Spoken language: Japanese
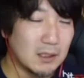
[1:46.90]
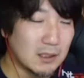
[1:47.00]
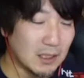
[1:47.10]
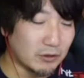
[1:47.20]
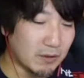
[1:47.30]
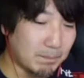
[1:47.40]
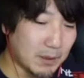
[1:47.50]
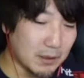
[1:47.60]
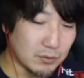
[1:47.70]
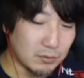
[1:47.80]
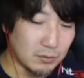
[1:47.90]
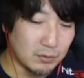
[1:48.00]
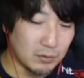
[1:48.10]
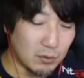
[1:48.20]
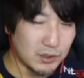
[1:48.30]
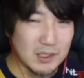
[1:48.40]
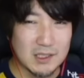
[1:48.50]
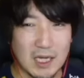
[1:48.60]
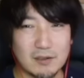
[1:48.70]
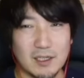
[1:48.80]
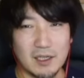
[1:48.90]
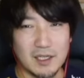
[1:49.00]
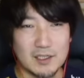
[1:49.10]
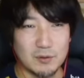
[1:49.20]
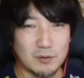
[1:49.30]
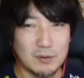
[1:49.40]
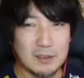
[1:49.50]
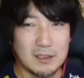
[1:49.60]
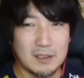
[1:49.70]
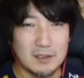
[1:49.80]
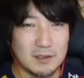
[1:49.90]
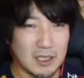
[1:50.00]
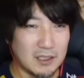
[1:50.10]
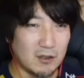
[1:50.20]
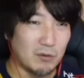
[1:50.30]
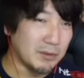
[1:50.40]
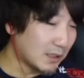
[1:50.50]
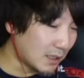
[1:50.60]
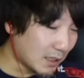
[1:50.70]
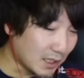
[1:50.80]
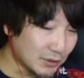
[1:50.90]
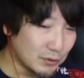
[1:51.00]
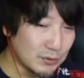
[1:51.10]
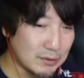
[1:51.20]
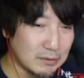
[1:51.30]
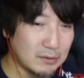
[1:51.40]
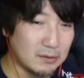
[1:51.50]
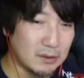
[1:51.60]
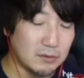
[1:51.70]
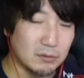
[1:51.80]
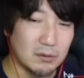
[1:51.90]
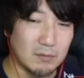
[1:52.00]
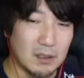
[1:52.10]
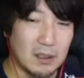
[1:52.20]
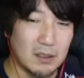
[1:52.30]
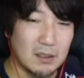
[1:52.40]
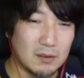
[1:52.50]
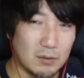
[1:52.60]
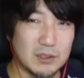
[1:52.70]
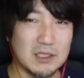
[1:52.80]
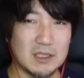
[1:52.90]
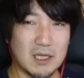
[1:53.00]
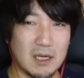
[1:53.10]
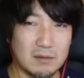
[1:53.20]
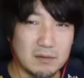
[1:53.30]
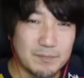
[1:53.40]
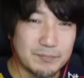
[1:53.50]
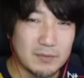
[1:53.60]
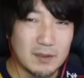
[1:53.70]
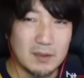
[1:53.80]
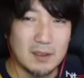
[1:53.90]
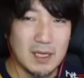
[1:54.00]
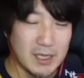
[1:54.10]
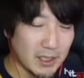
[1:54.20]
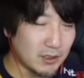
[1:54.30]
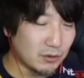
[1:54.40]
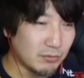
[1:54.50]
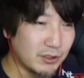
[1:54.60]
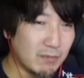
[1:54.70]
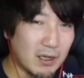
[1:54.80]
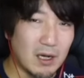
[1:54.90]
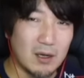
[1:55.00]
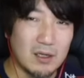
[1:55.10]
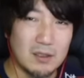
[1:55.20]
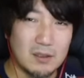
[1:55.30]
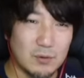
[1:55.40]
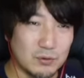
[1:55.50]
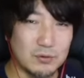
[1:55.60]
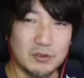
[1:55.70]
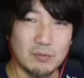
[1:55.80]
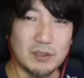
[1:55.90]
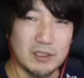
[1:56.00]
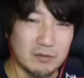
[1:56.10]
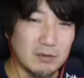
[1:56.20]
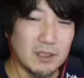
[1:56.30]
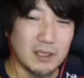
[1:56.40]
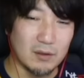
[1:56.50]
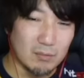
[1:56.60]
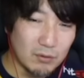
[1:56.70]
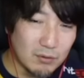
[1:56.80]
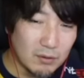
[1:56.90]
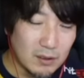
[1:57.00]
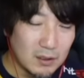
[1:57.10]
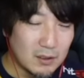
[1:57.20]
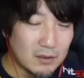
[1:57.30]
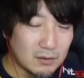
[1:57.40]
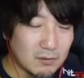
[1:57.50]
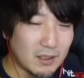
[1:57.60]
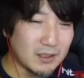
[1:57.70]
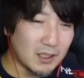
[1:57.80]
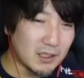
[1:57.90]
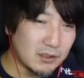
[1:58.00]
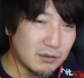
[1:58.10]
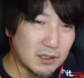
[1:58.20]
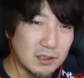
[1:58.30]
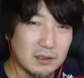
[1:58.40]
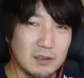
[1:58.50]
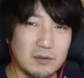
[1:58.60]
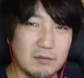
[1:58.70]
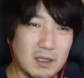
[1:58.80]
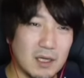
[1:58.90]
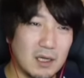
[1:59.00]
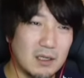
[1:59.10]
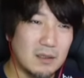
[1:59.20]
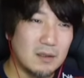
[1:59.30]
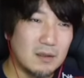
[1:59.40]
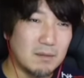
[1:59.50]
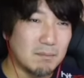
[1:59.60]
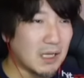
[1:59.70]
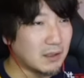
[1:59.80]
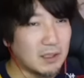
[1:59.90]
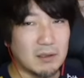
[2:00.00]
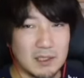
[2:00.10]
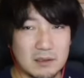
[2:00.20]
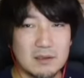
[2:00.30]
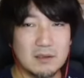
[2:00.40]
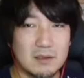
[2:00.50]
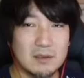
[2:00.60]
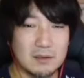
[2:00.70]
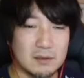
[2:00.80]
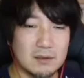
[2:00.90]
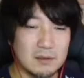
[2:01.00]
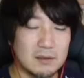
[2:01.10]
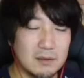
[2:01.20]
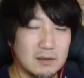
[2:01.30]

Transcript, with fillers: あとやっぱりその個人差あるからねその何かを見てから反応するっていうことには個人差がある早い人もいれば遅い人もいるんだけどもとはいえ18っていうのはまあできるはず、うん、